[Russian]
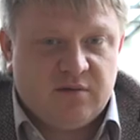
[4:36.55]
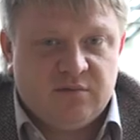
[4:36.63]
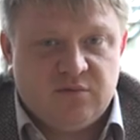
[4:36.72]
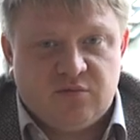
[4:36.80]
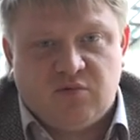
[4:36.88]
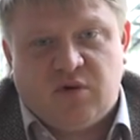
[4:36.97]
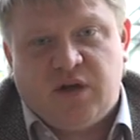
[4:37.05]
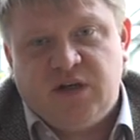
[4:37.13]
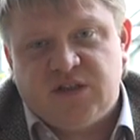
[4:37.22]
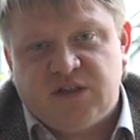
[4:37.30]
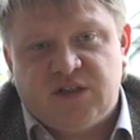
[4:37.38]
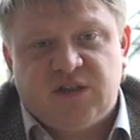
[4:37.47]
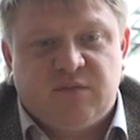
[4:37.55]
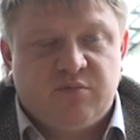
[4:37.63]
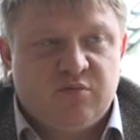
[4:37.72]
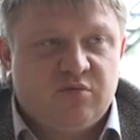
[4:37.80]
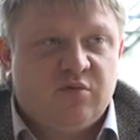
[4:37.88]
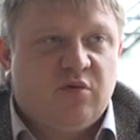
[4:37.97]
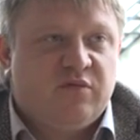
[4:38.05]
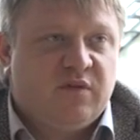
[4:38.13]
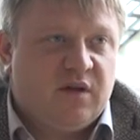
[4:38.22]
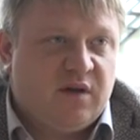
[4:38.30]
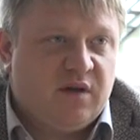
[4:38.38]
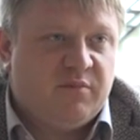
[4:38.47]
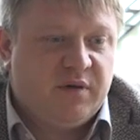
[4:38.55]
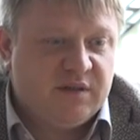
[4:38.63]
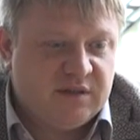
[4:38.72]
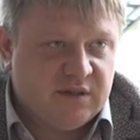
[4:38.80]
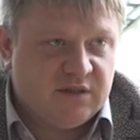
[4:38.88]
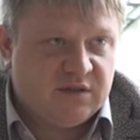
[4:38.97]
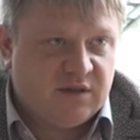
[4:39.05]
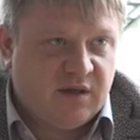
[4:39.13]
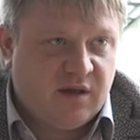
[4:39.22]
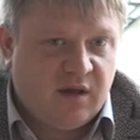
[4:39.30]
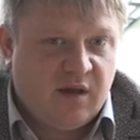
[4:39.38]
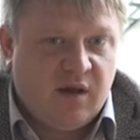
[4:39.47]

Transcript: ну, то, конечно же, это безусловно политический.